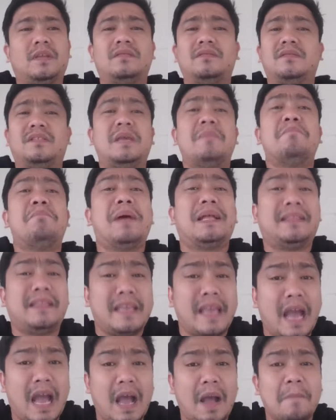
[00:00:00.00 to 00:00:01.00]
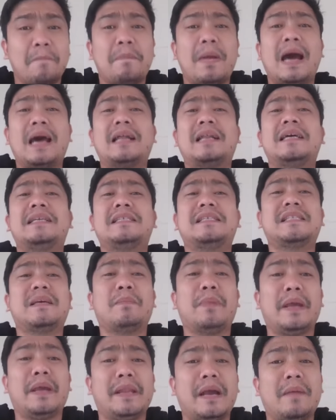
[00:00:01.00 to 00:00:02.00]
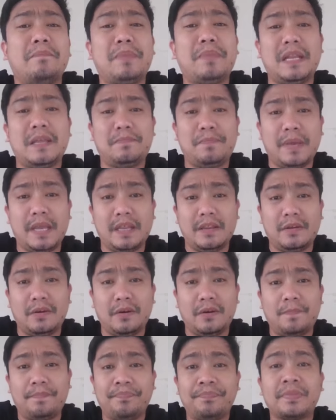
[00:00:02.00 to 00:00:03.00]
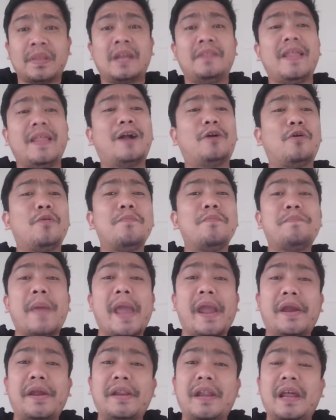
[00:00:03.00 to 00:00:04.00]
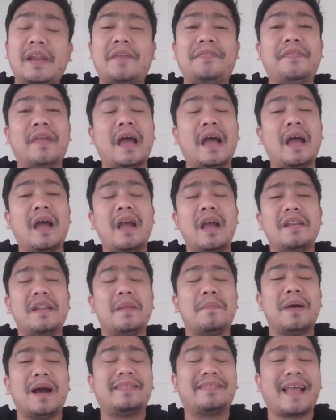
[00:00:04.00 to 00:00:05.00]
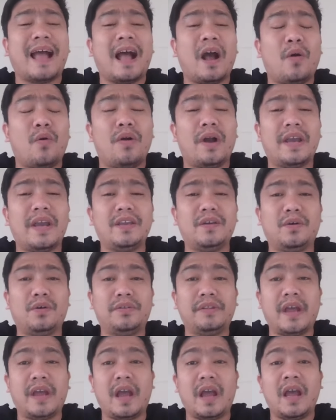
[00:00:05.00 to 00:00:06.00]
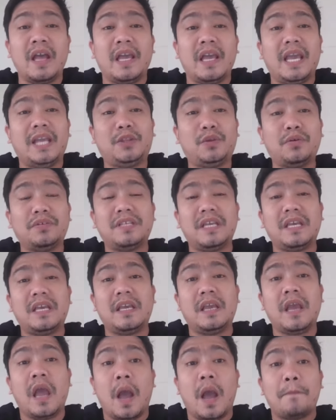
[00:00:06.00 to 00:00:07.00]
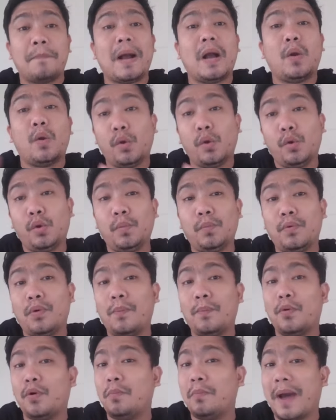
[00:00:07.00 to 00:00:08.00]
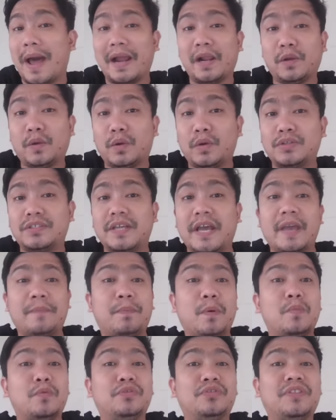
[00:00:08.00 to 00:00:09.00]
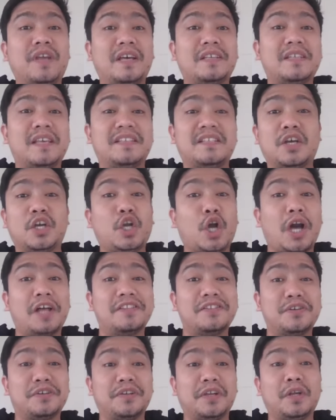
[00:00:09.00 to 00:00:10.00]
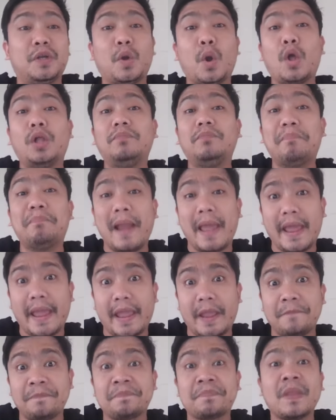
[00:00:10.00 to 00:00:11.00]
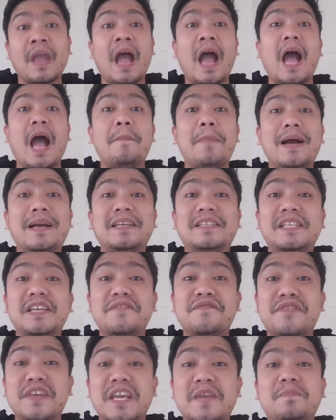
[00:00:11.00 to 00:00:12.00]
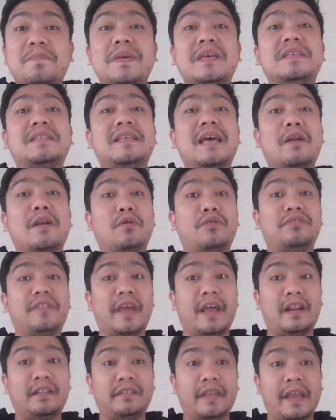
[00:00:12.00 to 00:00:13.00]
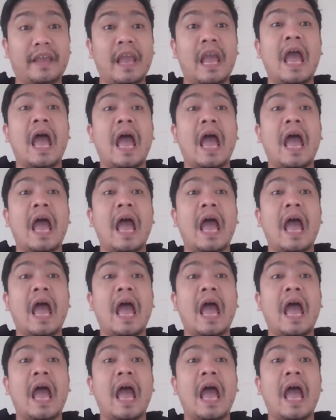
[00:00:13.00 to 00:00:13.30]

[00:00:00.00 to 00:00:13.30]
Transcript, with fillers: simpatya para sa sambayanang Pilipino. Na-compare na nanda ng mga tao ngayon na itong si Pangulong Bongbong Marcos ay pumunta sa isang concert ng Coldplay habang si VP Sara Duterte